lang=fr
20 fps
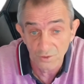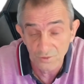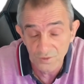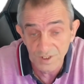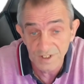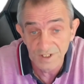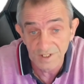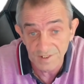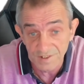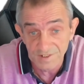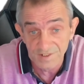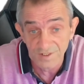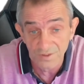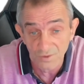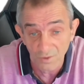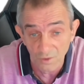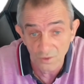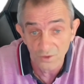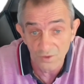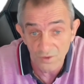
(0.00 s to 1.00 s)
8 et 10
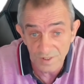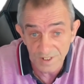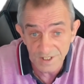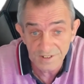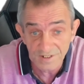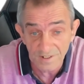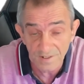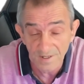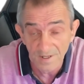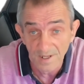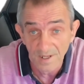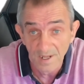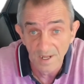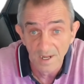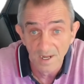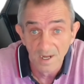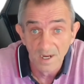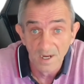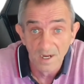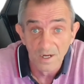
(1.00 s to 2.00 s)
euros le litre,
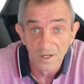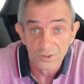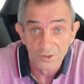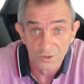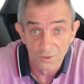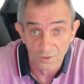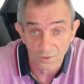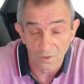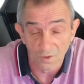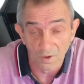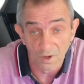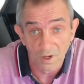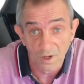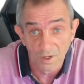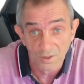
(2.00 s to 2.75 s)
sont